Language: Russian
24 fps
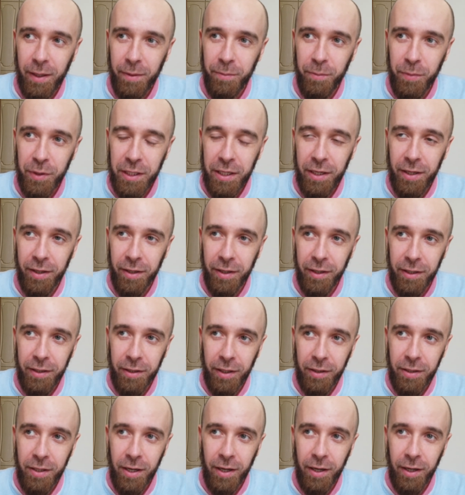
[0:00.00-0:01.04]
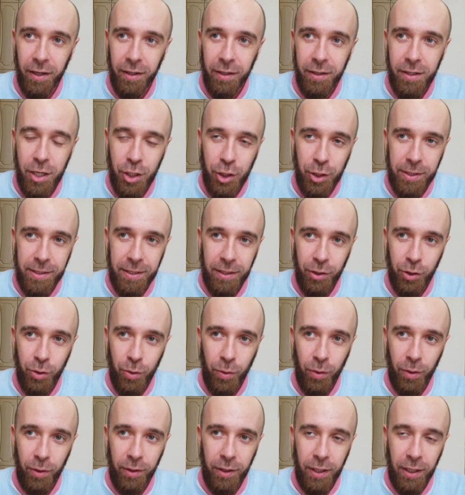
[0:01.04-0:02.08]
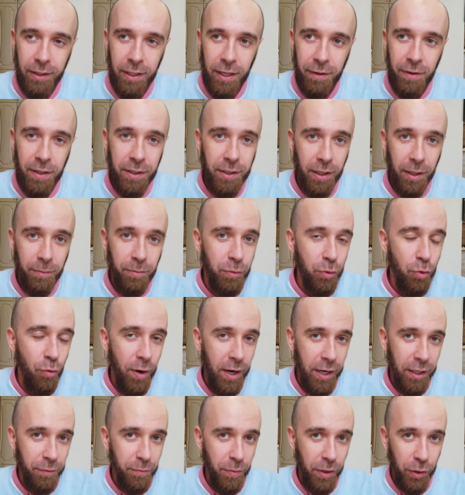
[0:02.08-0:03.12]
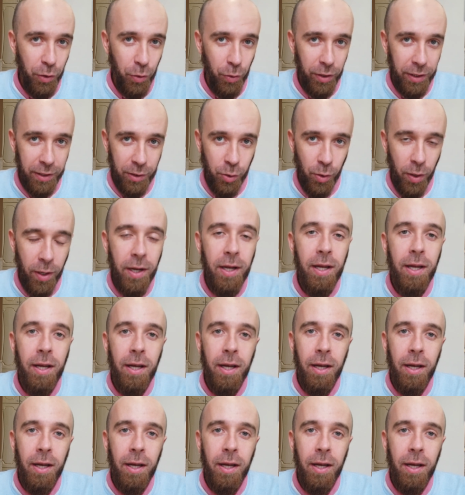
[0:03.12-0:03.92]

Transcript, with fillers: мне иногда кажется, что когда ветер обдувает мое лицо,